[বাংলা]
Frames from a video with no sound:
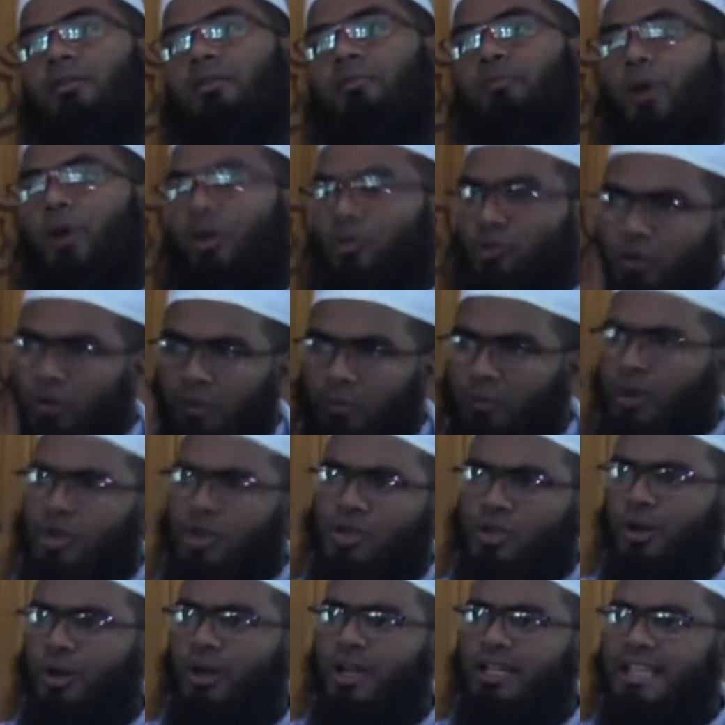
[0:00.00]
প্রথম
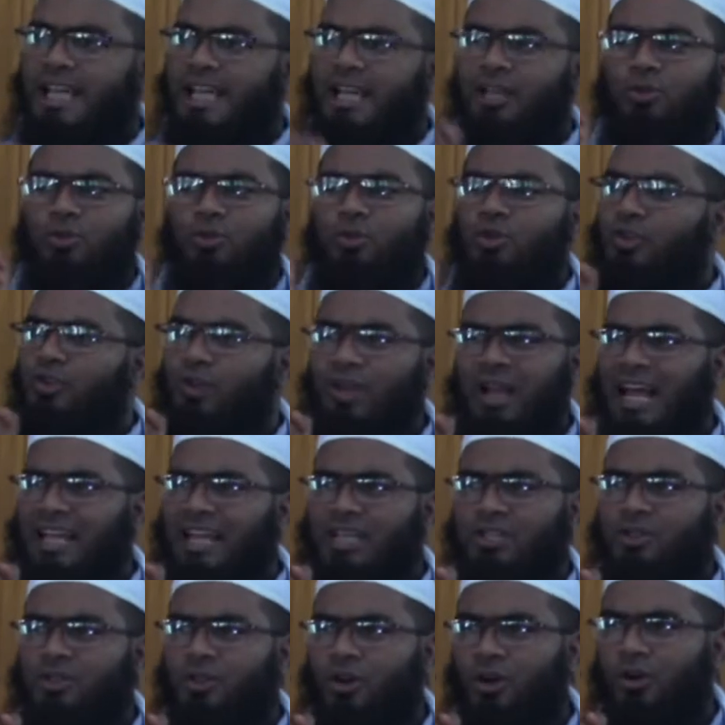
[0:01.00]
বছরে যে দুজন
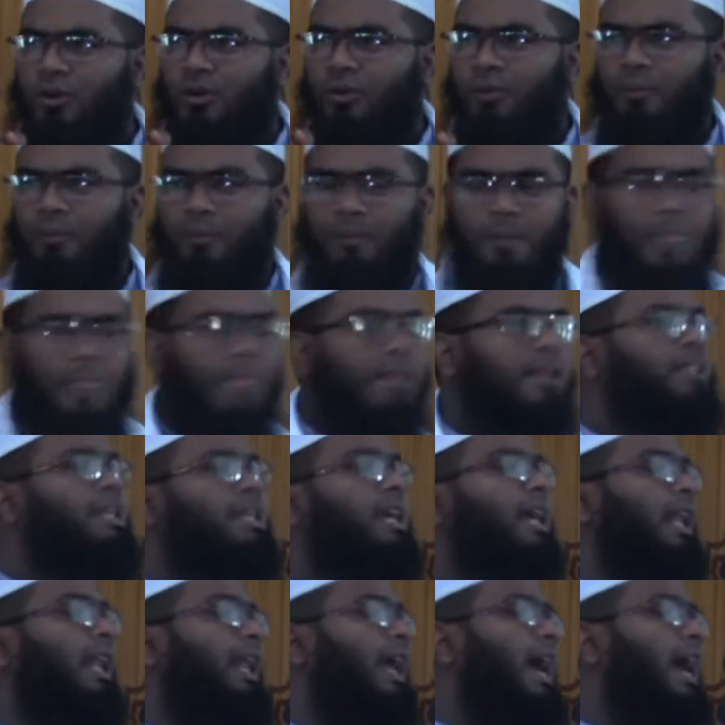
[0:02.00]
আসতো ছেলে